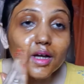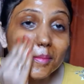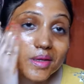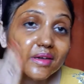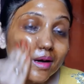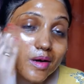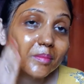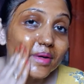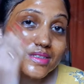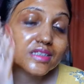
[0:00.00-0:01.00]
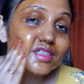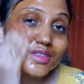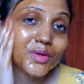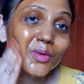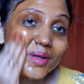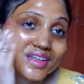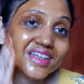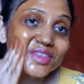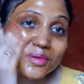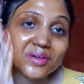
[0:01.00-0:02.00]
আমি ম্যাসাজটা করে
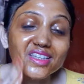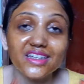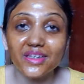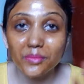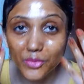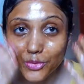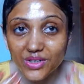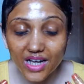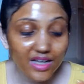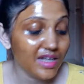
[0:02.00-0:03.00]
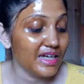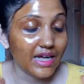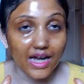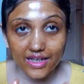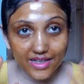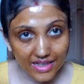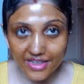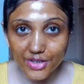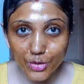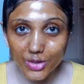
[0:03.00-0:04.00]
নিয়ে তোমাদেরকে মুখটা আগে
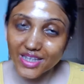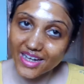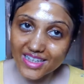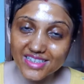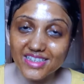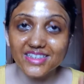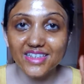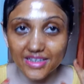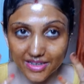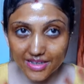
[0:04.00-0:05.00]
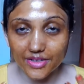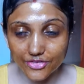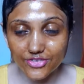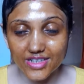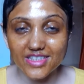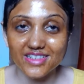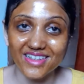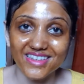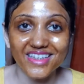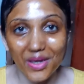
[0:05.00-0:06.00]
ক্লিন করে দেখাচ্ছি যে ফার্স্ট
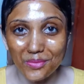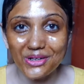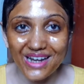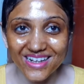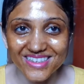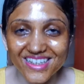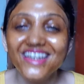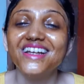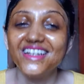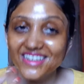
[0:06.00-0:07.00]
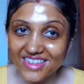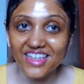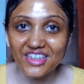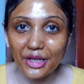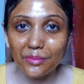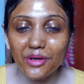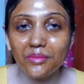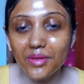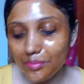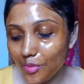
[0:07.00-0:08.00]
ইয়েতে কেমন লাগছে দেন তারপর
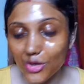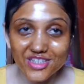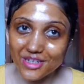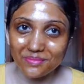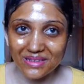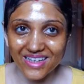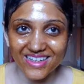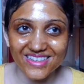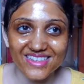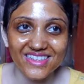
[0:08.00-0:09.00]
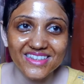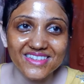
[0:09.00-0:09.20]
আমি পরের স্টেপটা দেখাচ্ছি